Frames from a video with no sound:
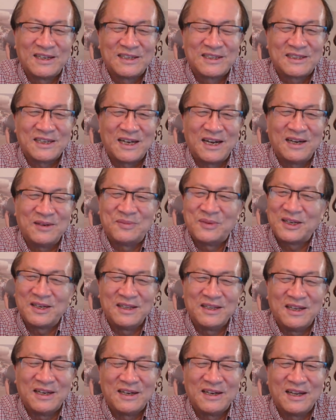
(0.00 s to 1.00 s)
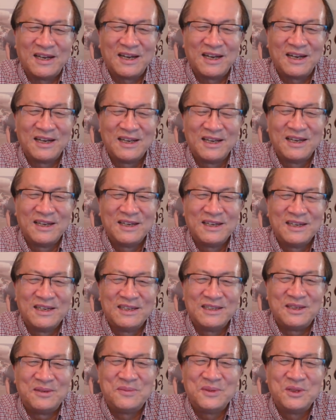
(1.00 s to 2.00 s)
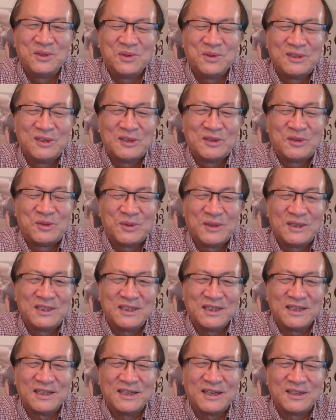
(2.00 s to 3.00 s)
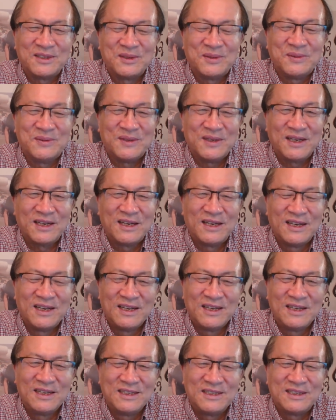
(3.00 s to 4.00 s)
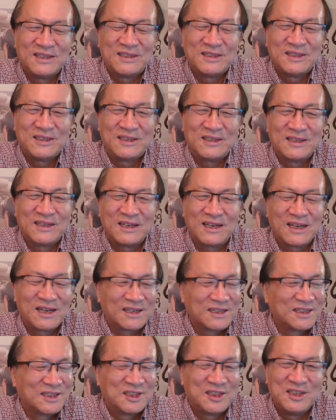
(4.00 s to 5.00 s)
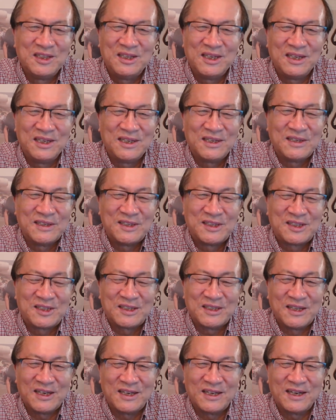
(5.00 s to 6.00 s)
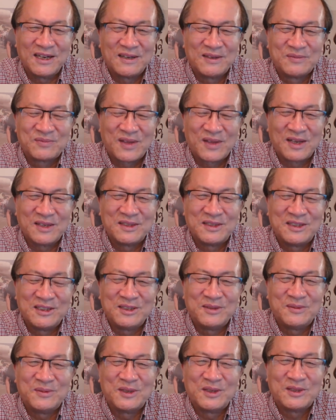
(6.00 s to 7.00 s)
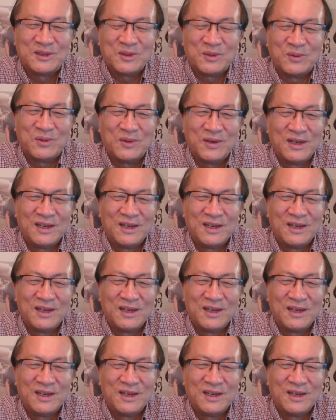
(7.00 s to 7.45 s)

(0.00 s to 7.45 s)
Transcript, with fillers: 傻，不可能了！人们都已经觉醒了，对不对？这是一个新的一个时代了。但是习近平走。